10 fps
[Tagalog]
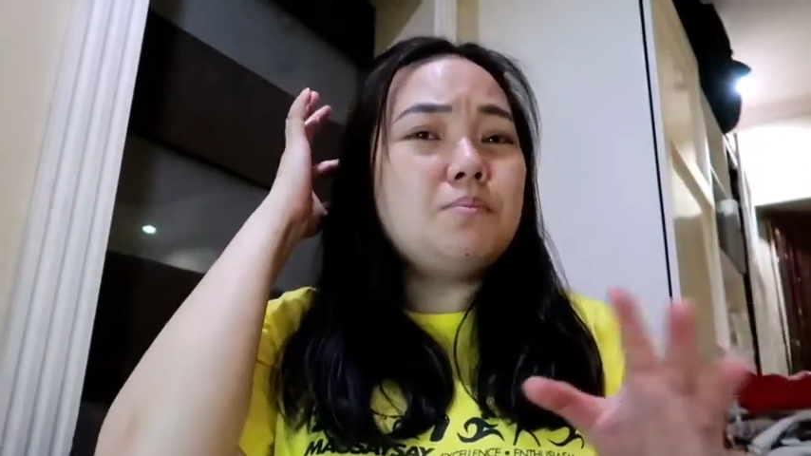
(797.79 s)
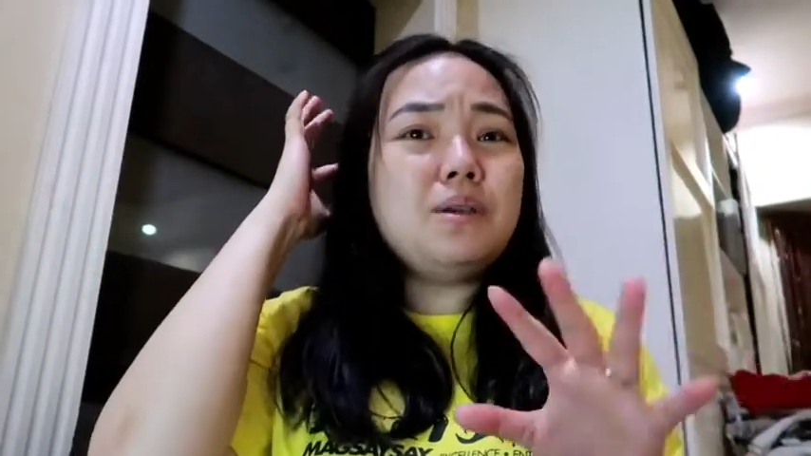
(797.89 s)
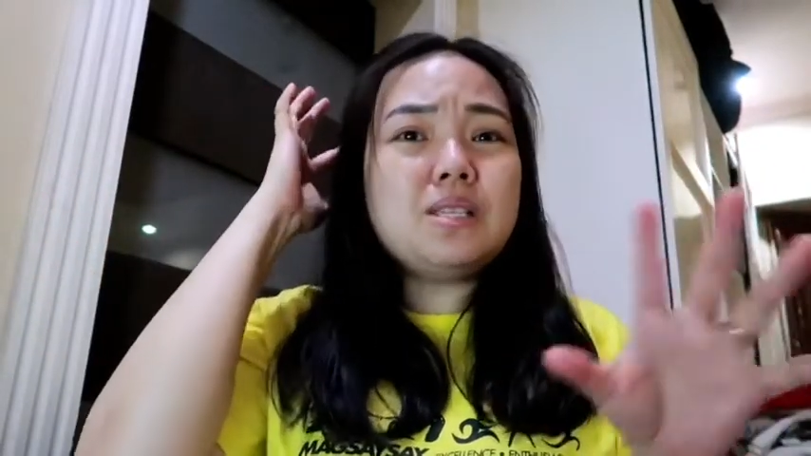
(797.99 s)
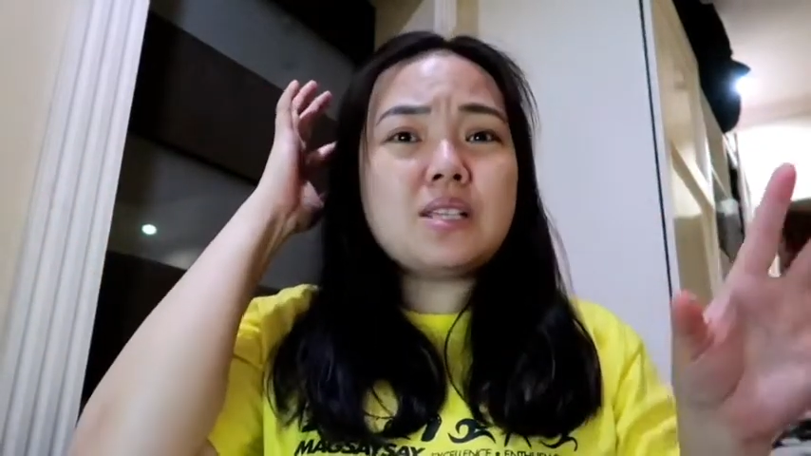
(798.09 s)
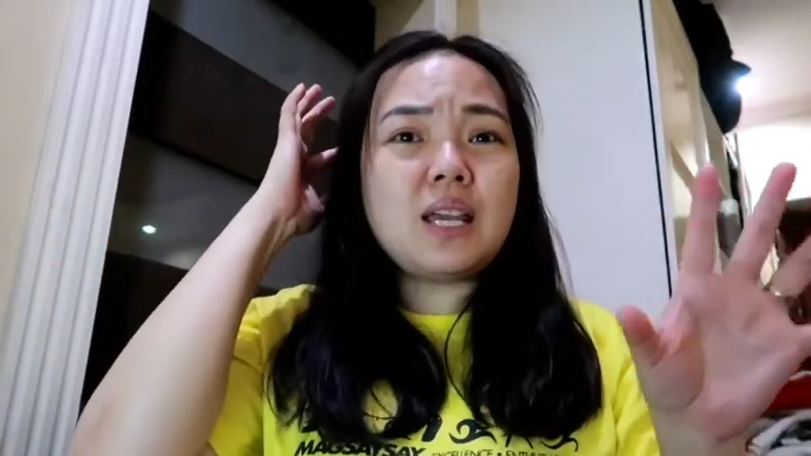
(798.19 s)

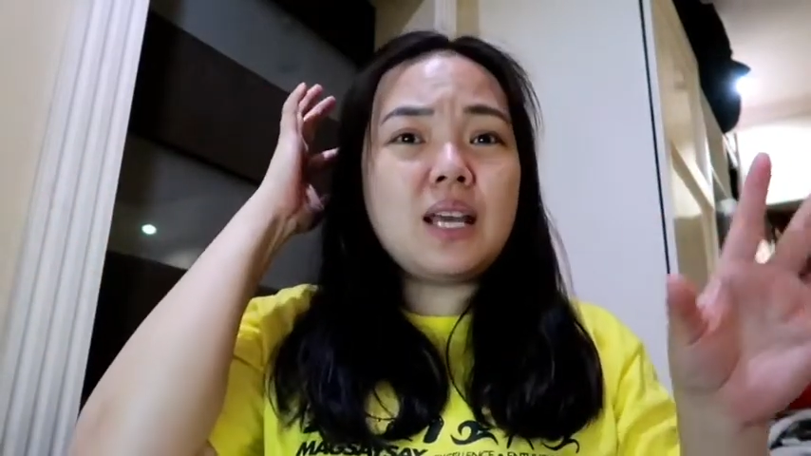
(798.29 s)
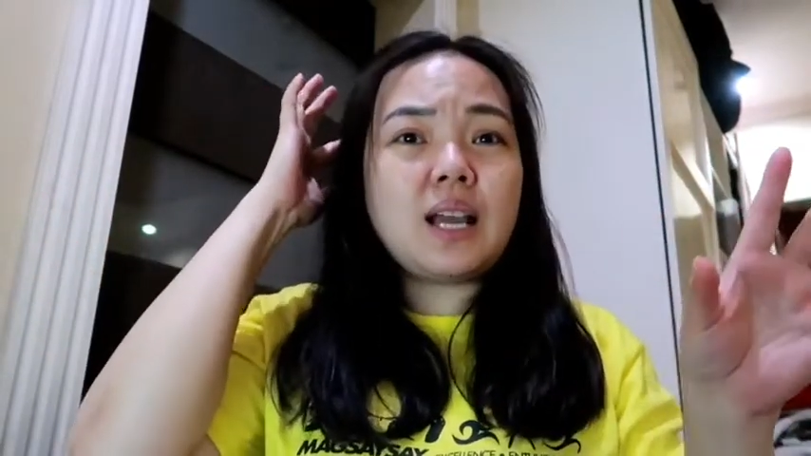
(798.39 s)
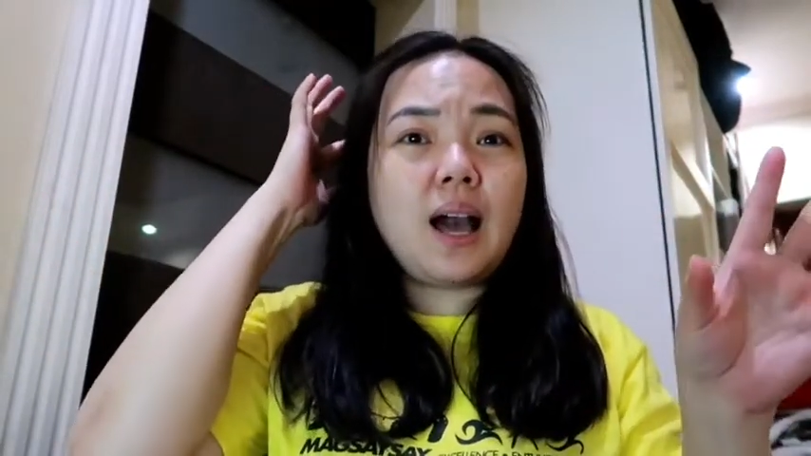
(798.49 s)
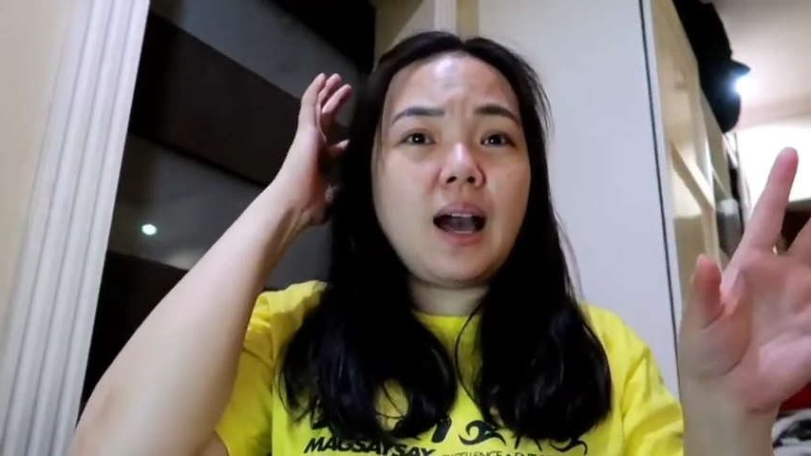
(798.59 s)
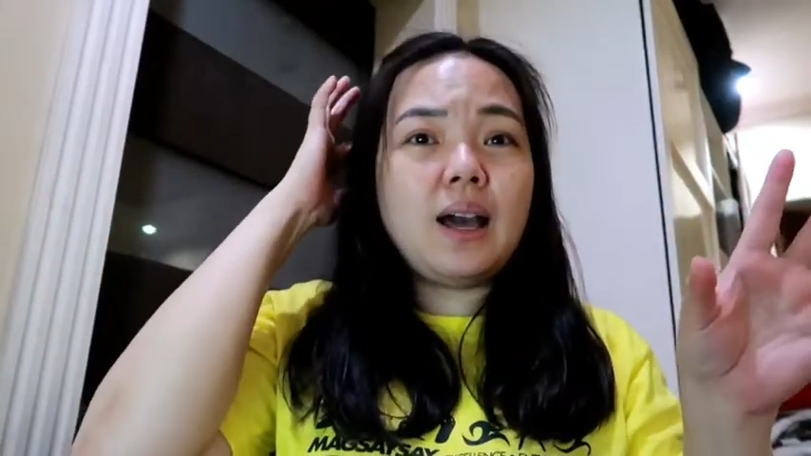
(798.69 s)
busy
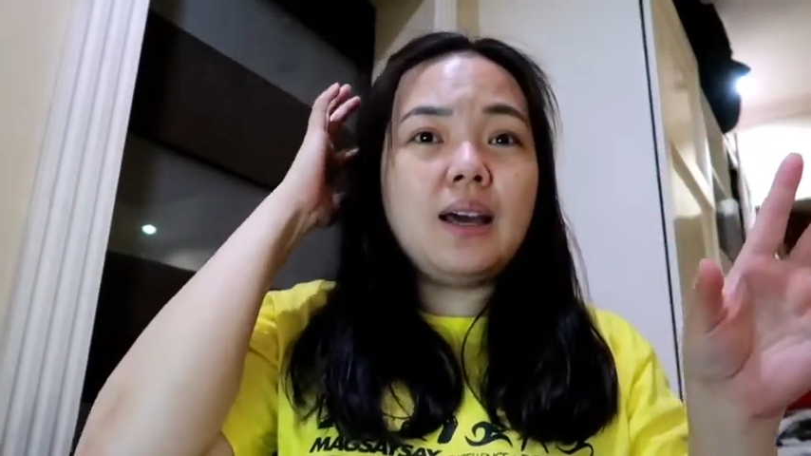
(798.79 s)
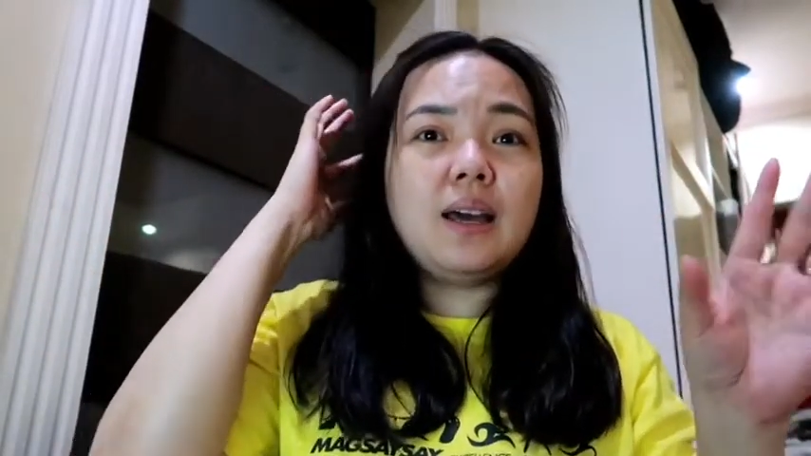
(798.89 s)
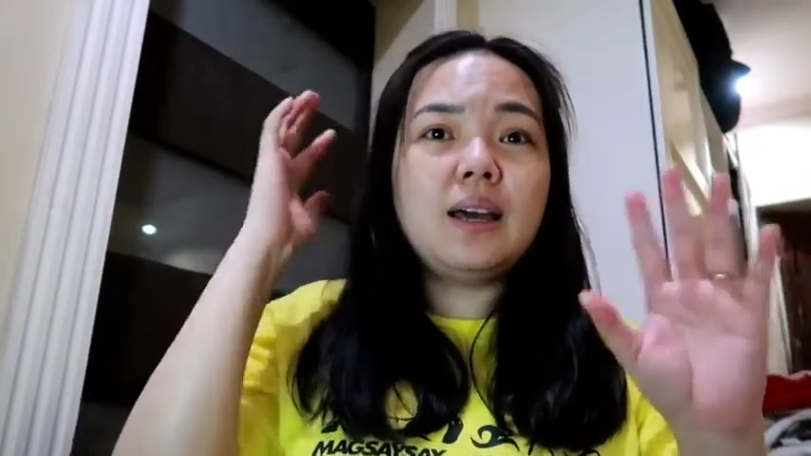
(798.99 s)
talaga